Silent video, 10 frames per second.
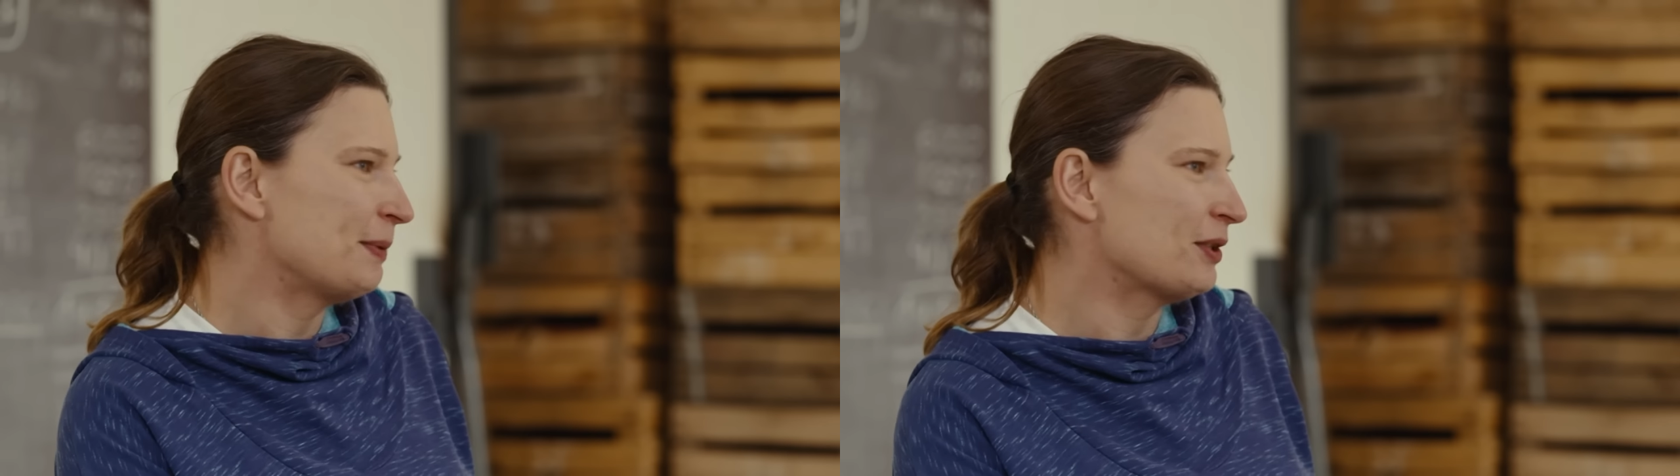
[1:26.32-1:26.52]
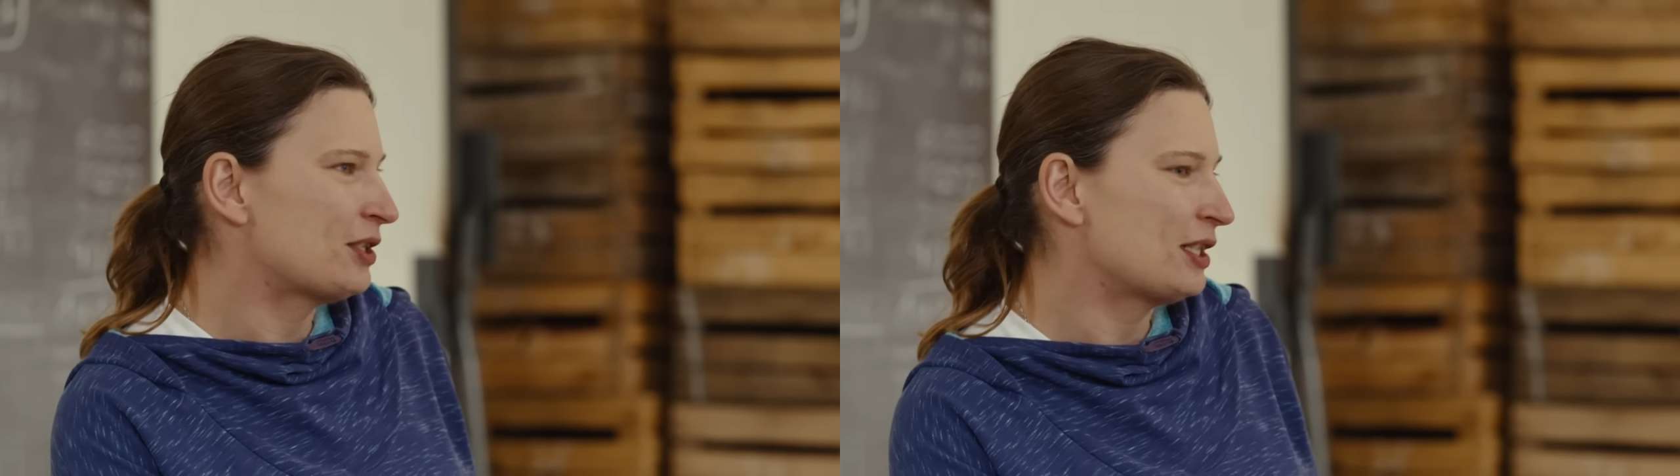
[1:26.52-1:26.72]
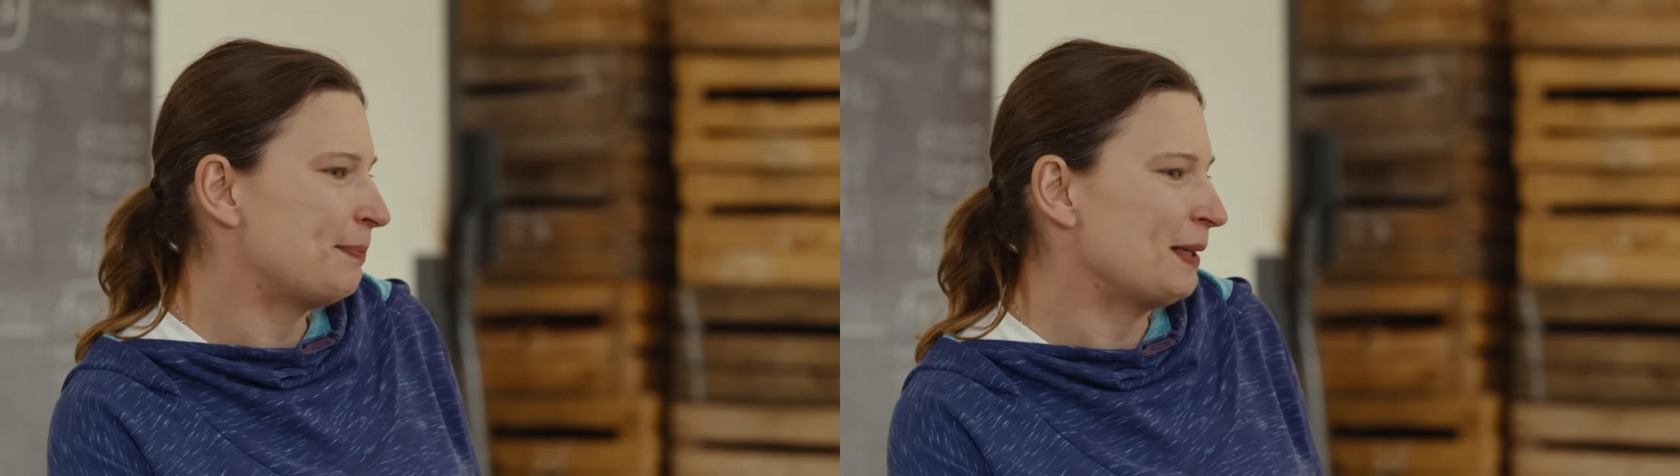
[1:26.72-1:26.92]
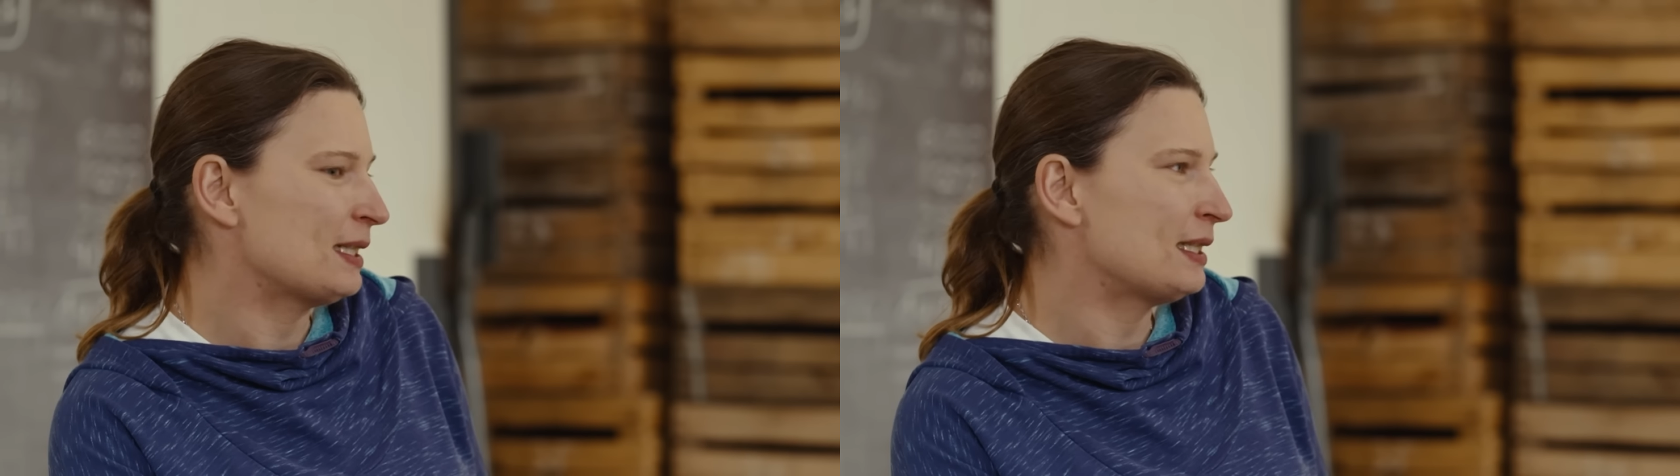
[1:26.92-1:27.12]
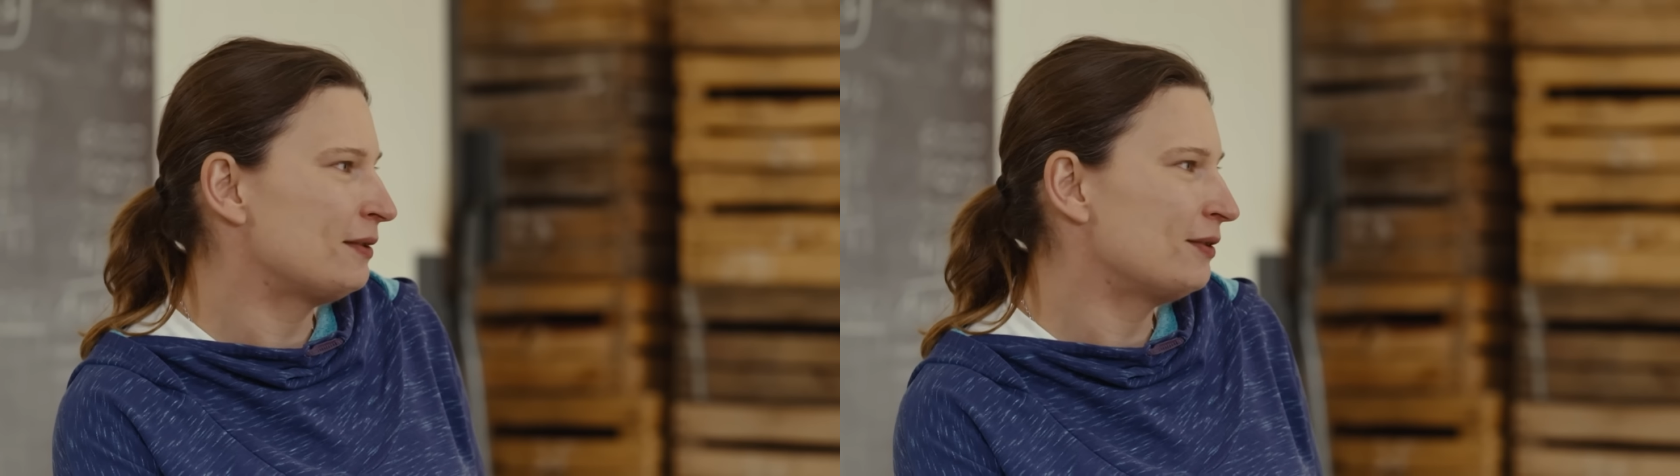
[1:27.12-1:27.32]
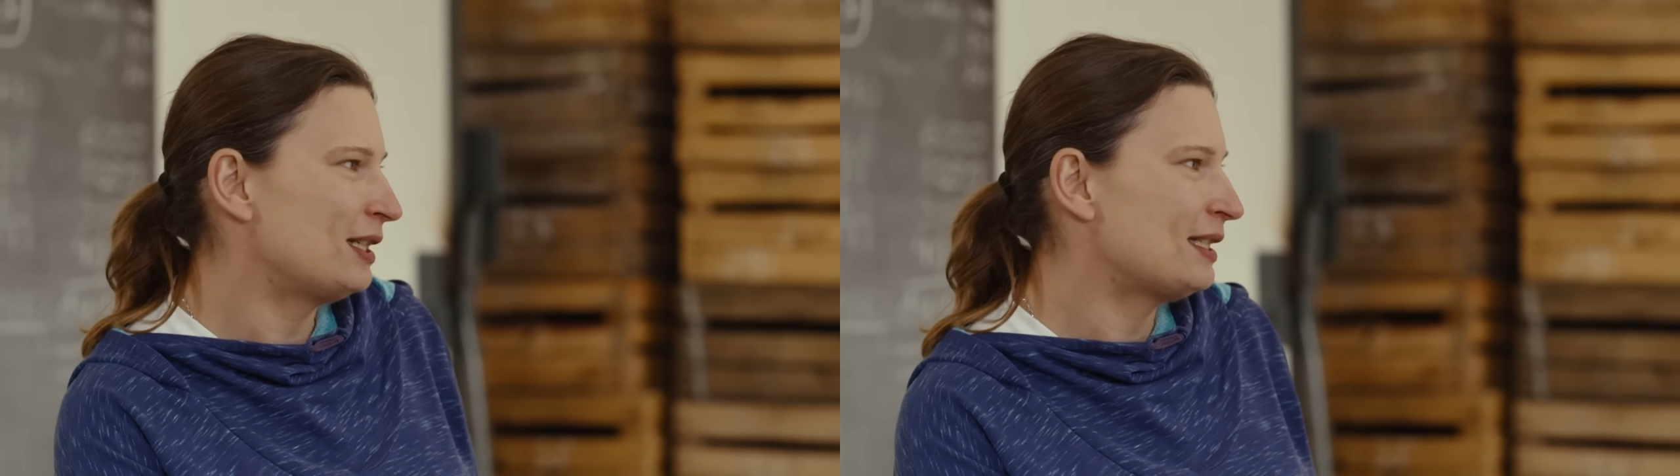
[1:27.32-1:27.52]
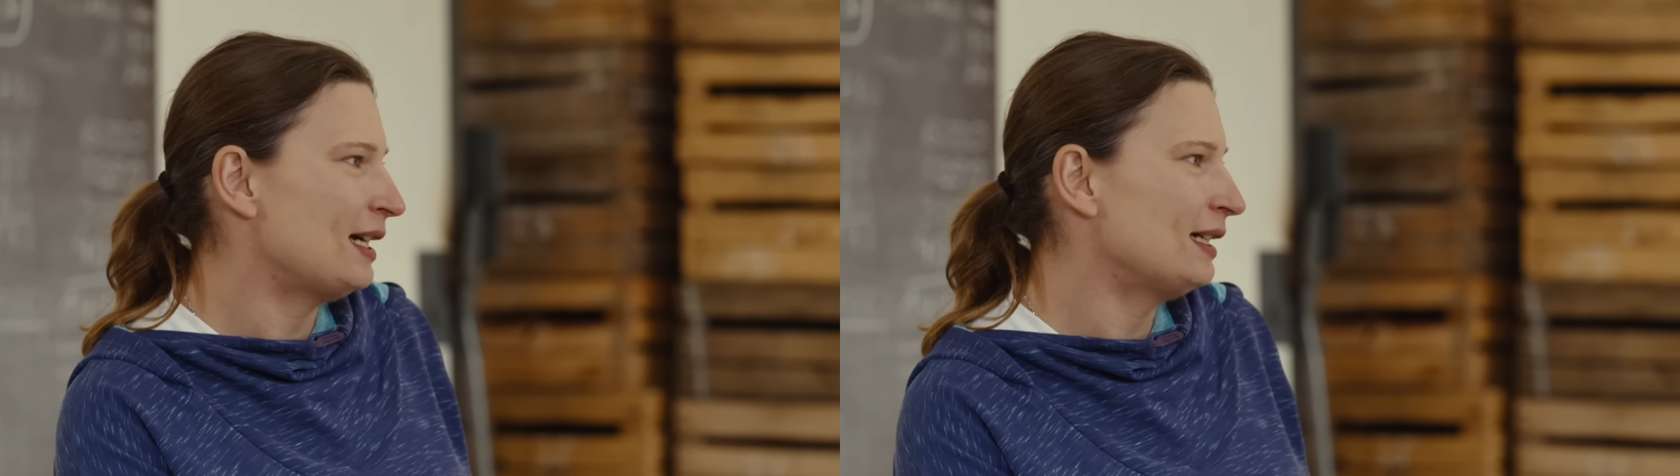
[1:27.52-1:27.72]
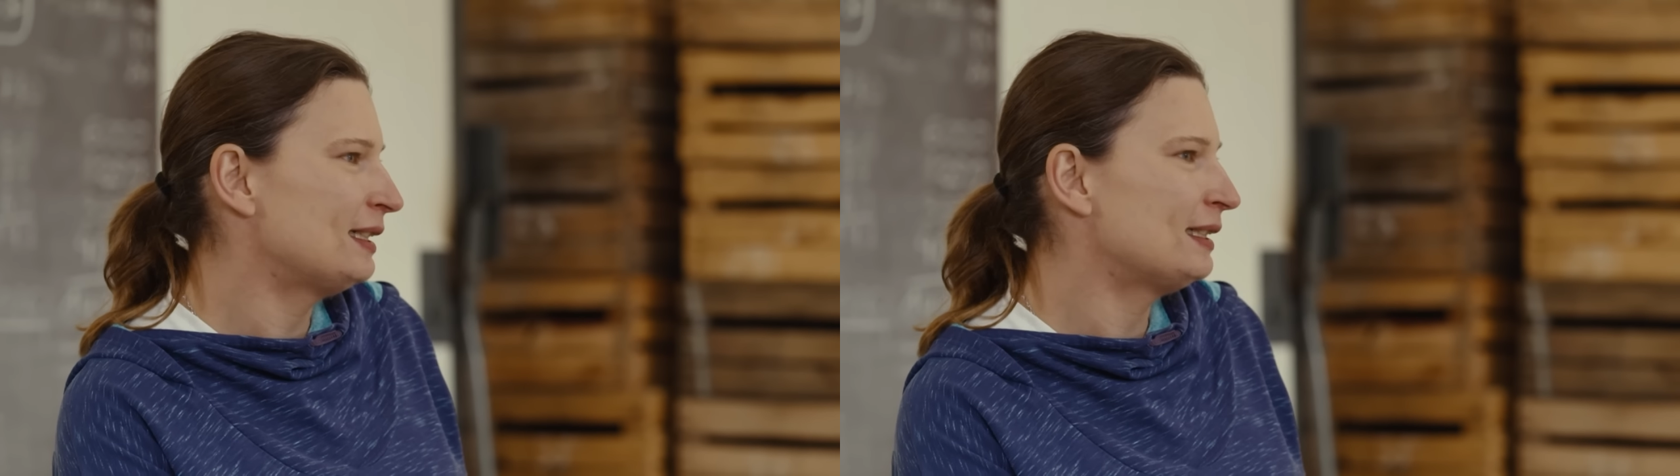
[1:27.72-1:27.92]
prostszych prac jako
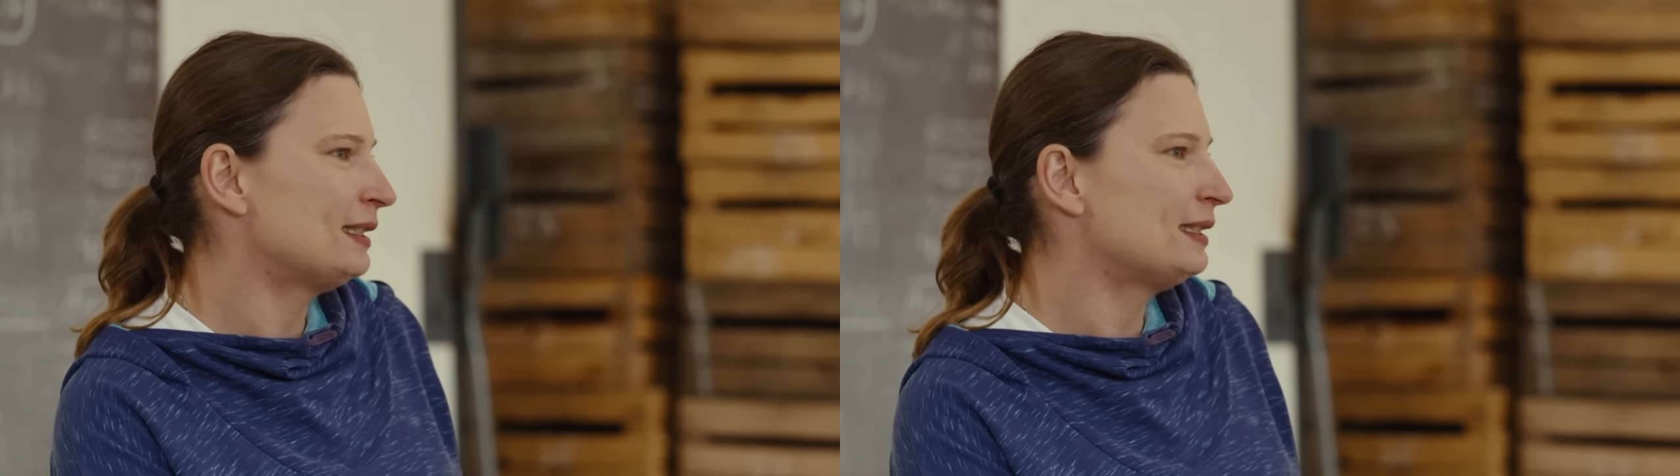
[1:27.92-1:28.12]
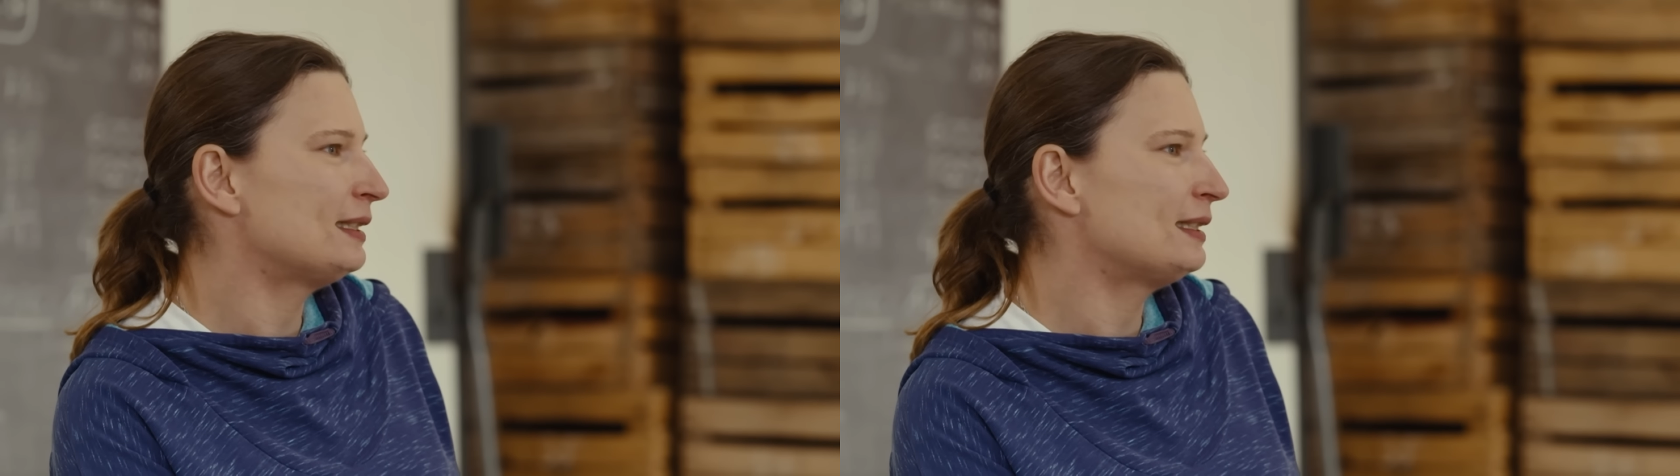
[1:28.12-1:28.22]
dzieciak, yy,